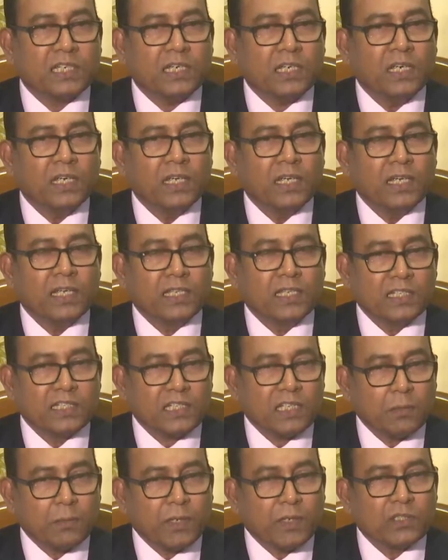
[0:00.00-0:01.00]
চেয়ে
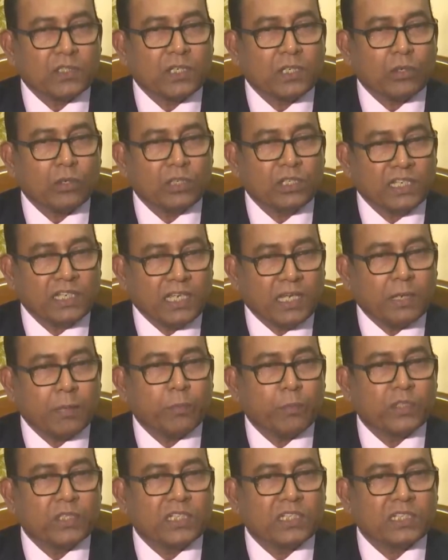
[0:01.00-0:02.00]
এদেশের মানুষের অধিকার
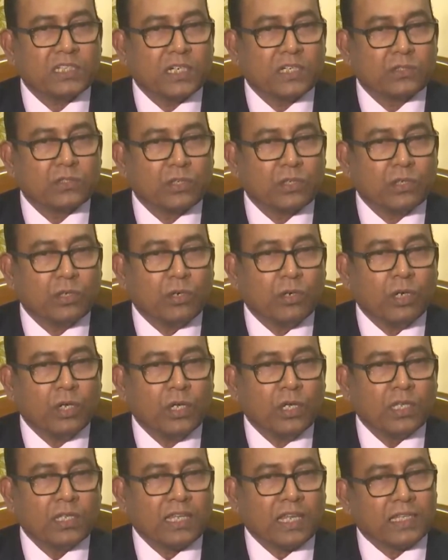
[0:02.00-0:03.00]
প্রতিষ্ঠার জন্য
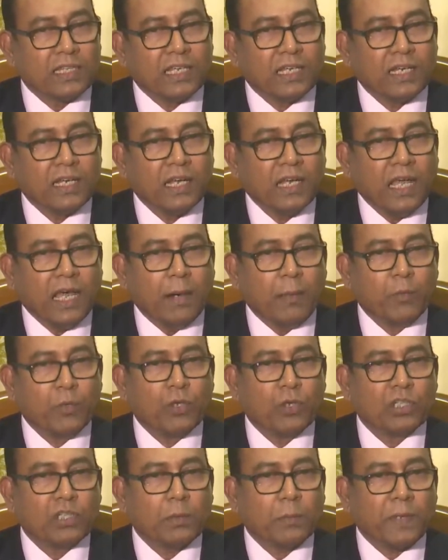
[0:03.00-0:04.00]
তাদের এমন
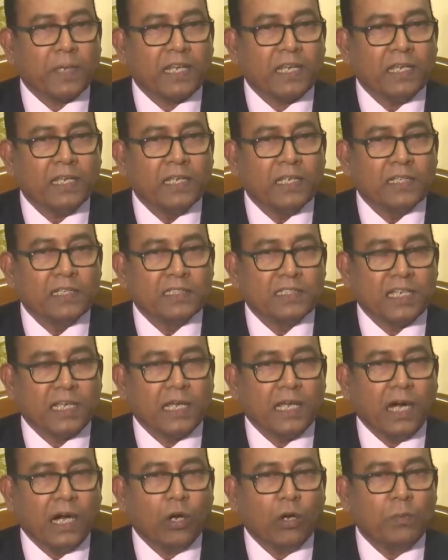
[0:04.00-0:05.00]
হতে পারে যে
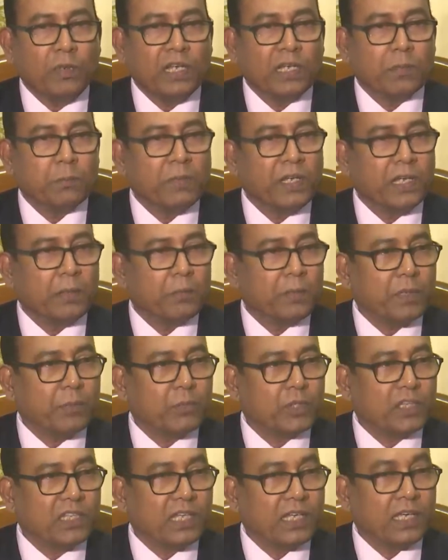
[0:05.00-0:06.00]
আওয়ামী লীগ বিএনপির
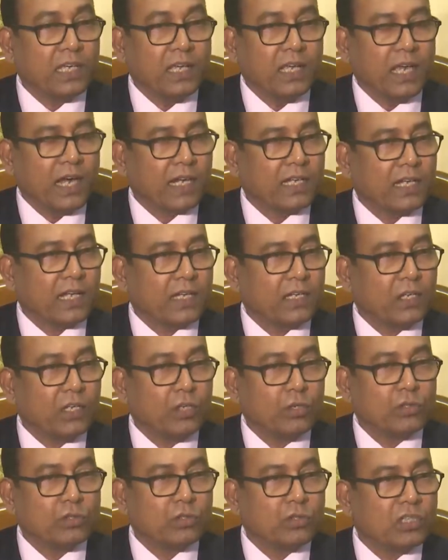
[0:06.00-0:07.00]
মধ্যে একটা
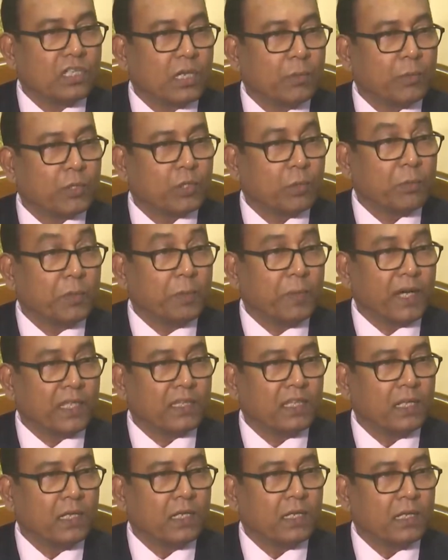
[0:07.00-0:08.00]
গৃহযুদ্ধের মতো বিবাদ
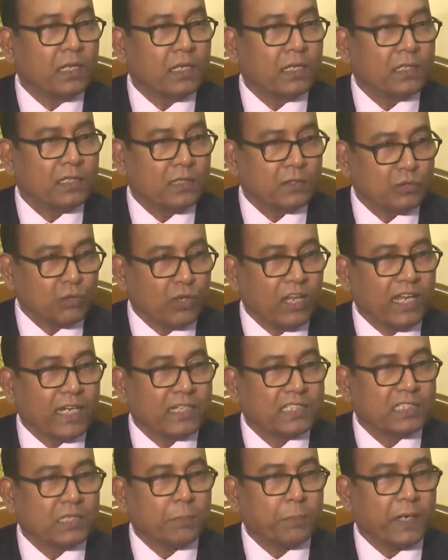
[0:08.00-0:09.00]
চলে
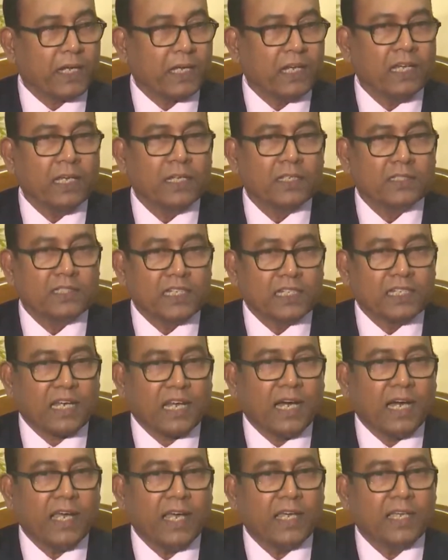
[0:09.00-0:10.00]
আসতে পারে যেটা
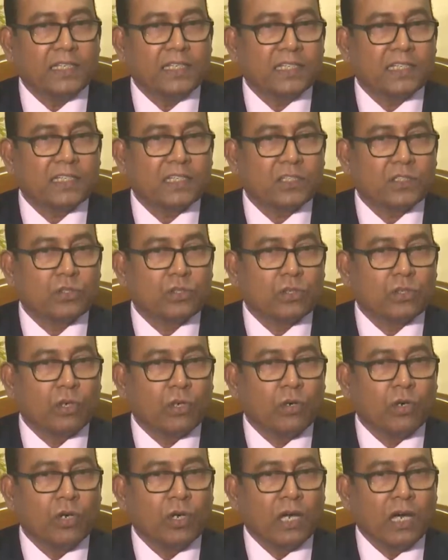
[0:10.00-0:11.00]
এই দেশের জন্য
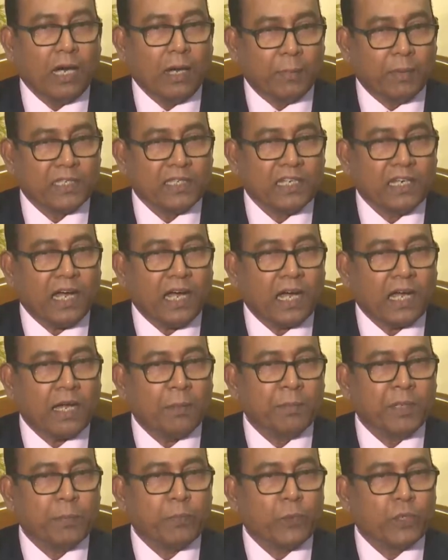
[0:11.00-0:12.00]
আমাদের
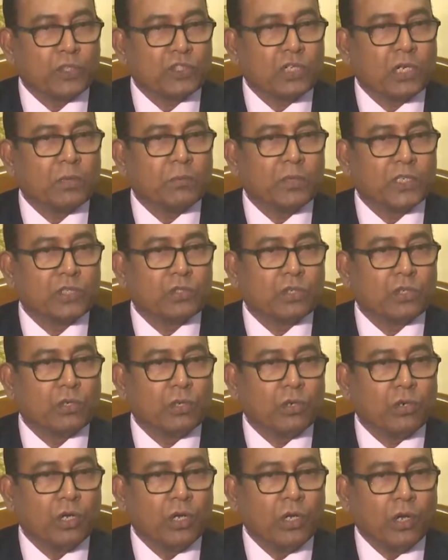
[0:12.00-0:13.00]
আগামী প্রজন্মের জন্য
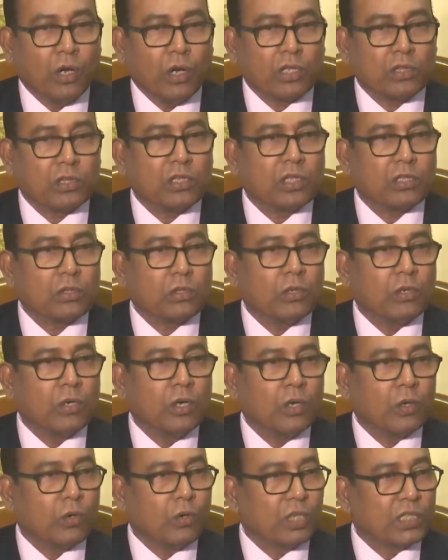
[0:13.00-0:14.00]
অত্যন্ত
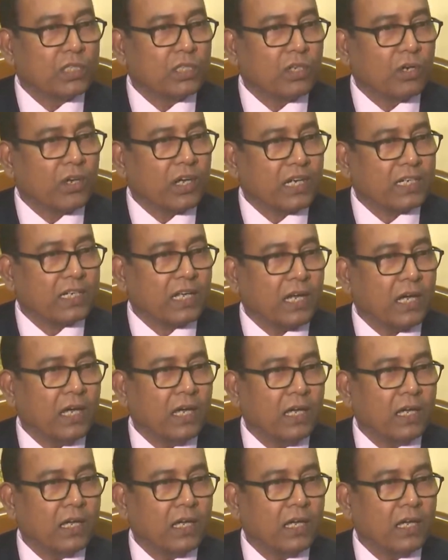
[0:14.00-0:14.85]
ক্ষতিকর একটা